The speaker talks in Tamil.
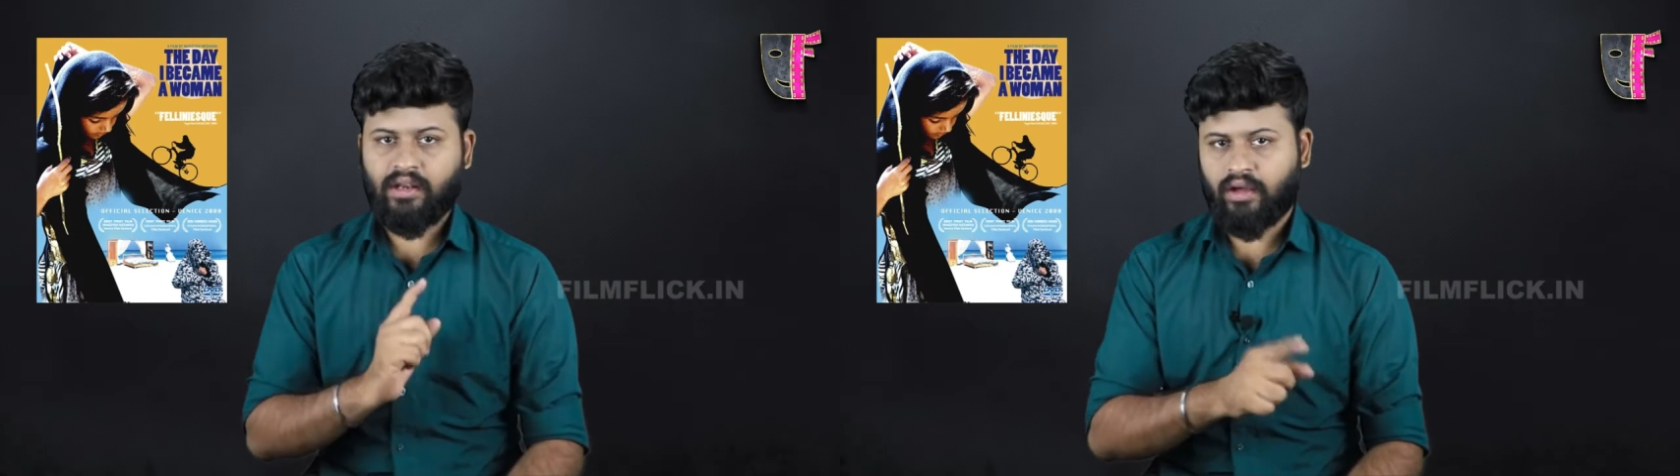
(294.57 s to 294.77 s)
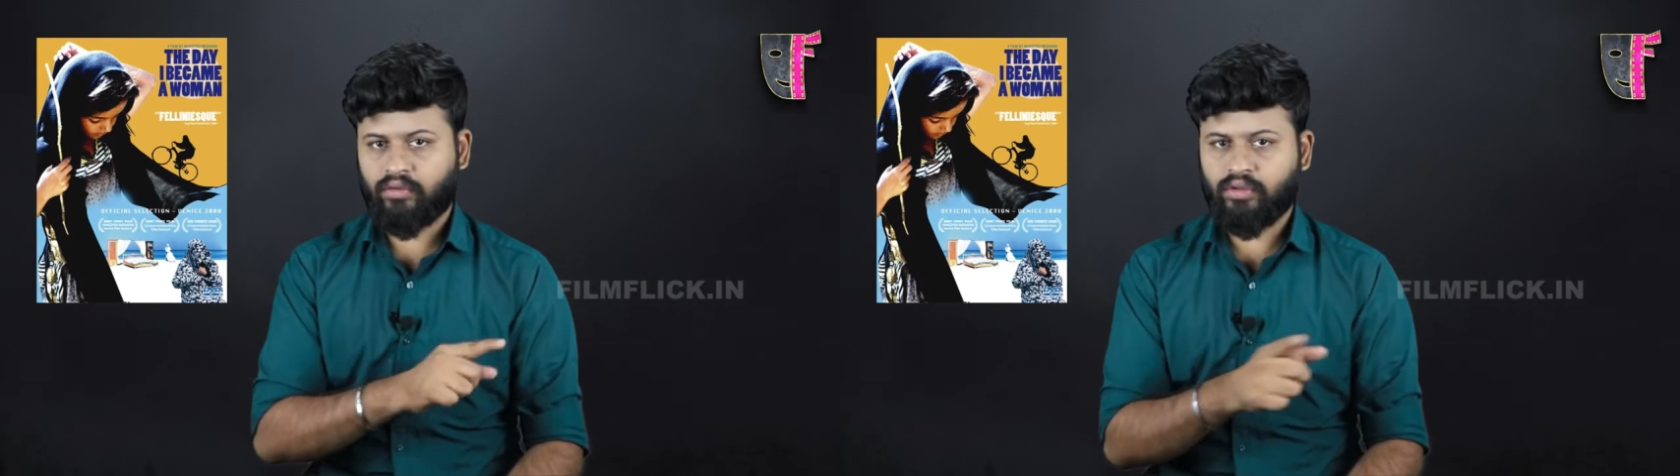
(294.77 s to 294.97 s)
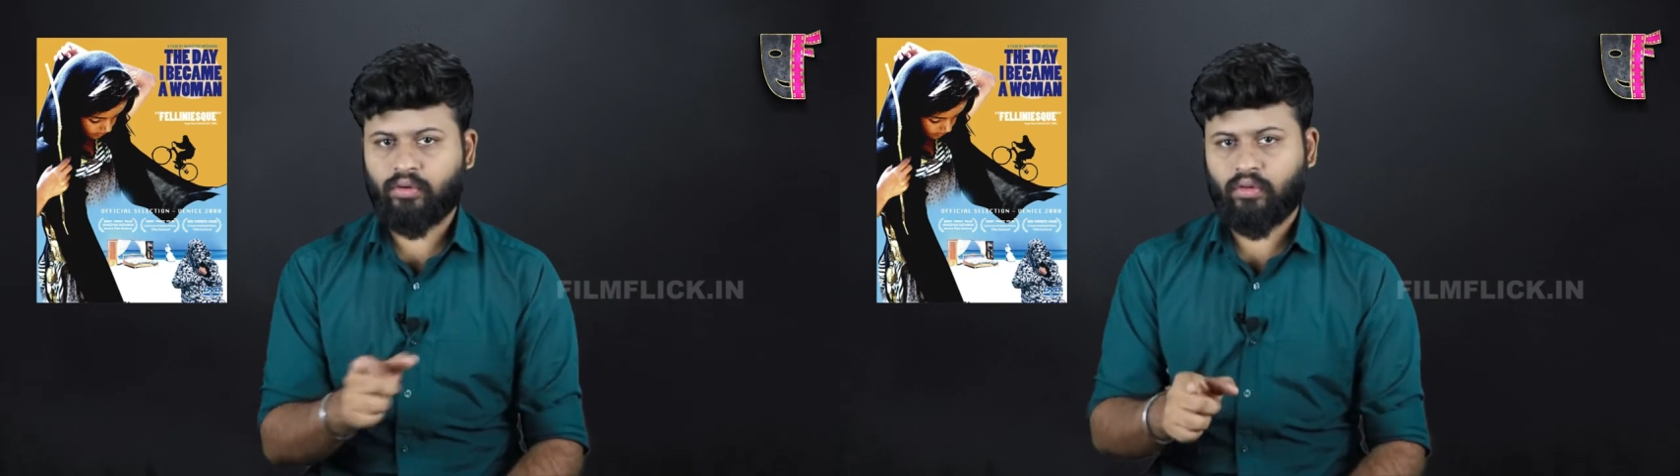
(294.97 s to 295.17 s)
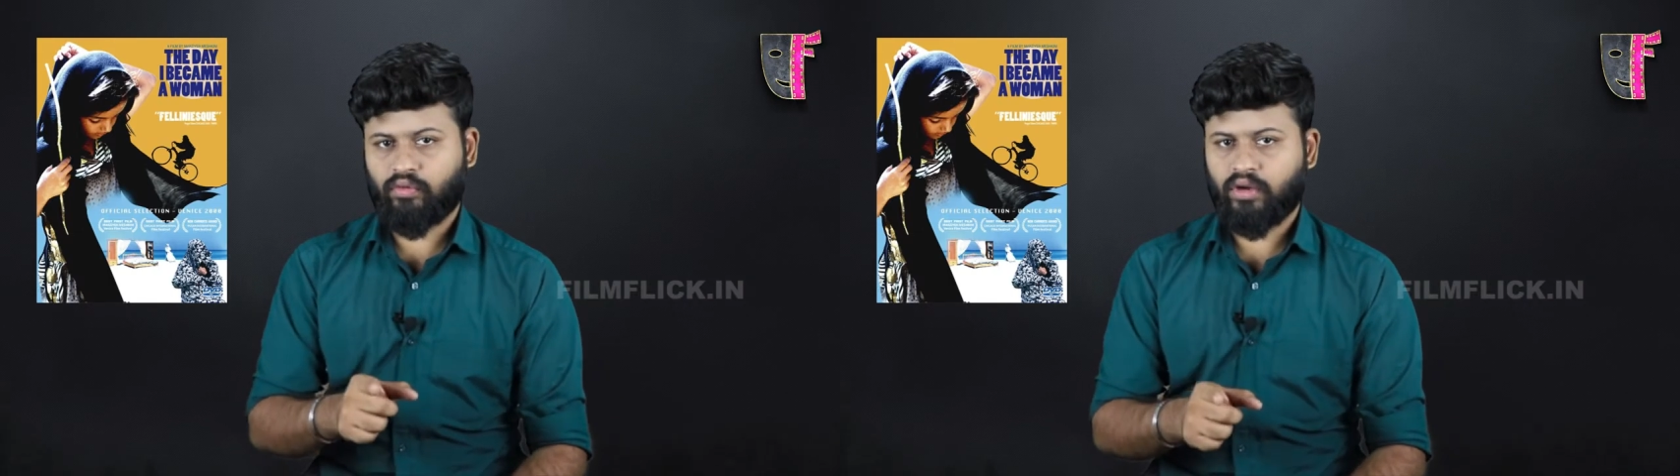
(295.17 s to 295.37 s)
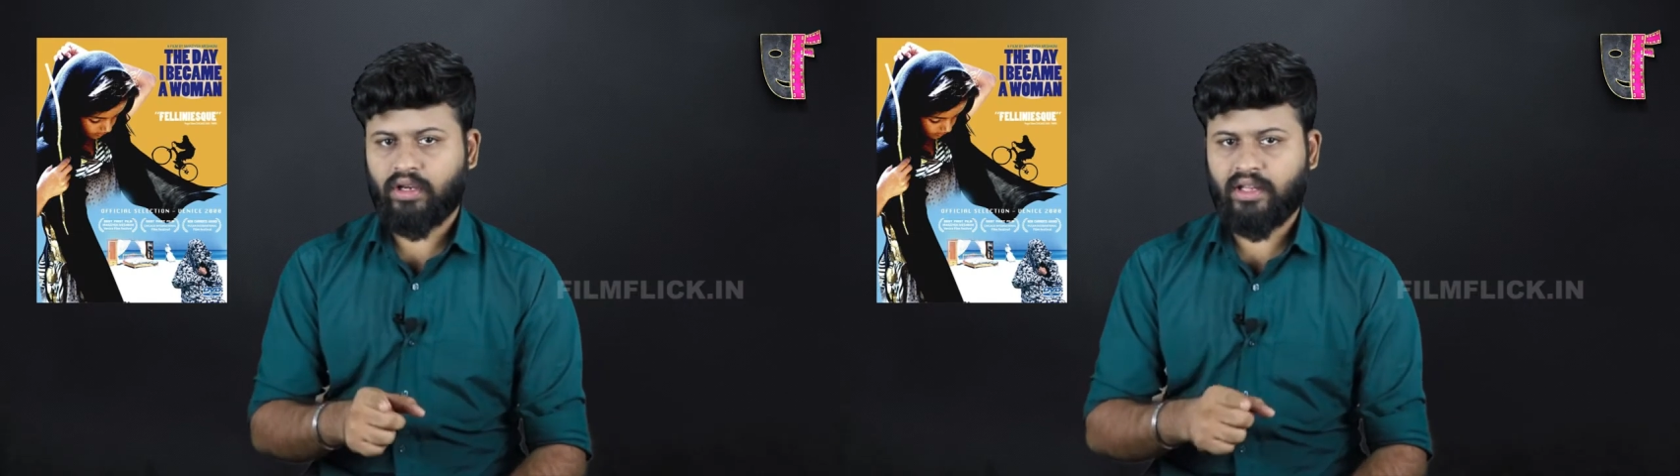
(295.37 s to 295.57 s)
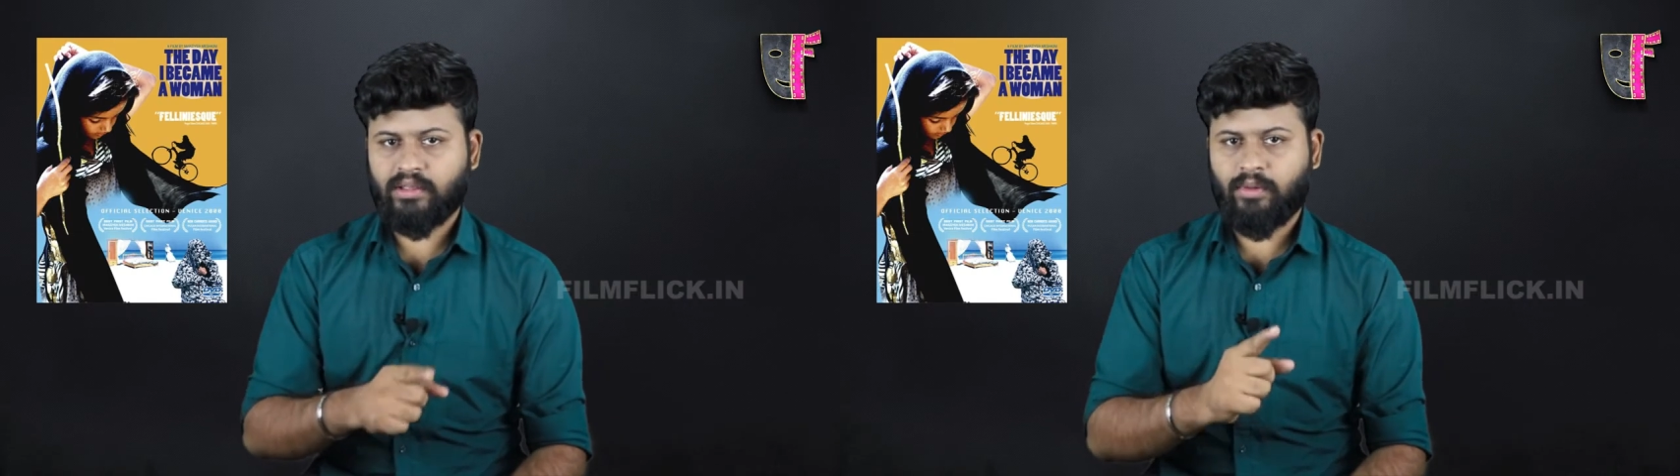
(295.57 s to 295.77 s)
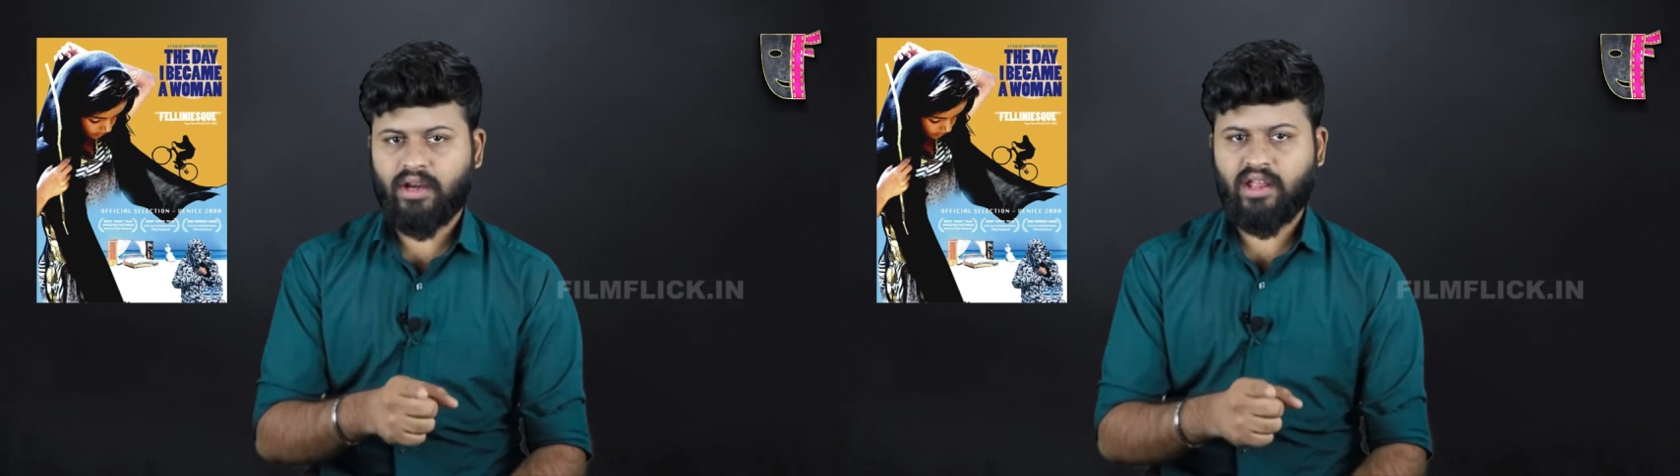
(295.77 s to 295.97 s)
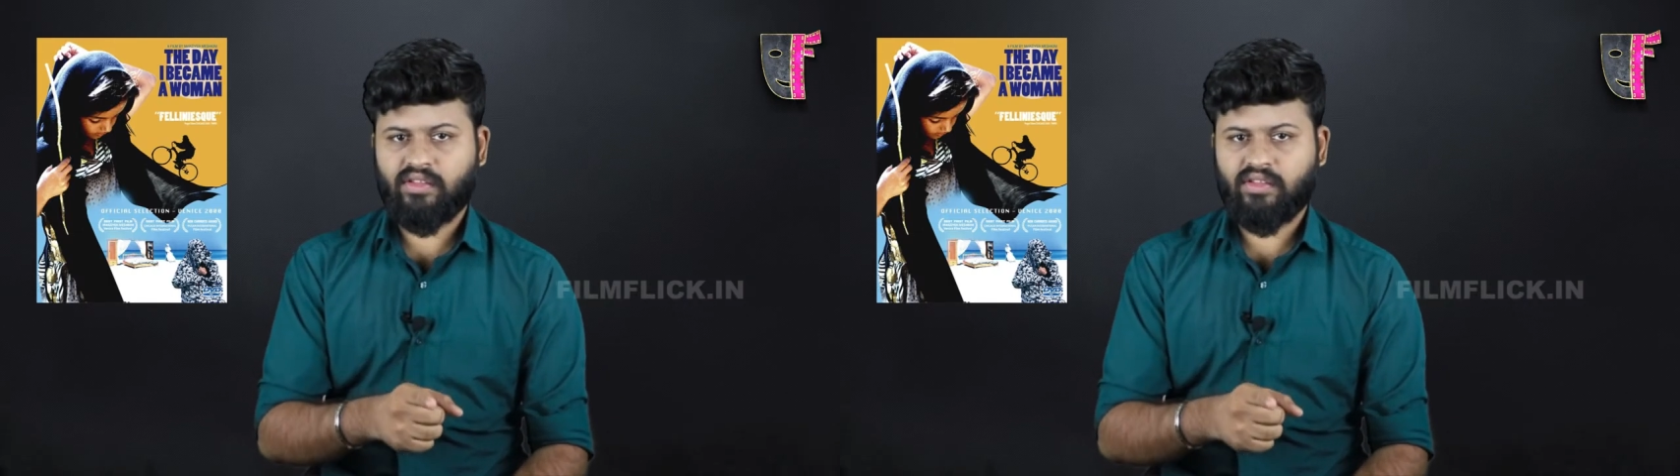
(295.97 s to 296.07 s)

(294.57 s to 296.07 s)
நான் வந்து உன்னை சொன்னேன்ல இந்த மாதிரி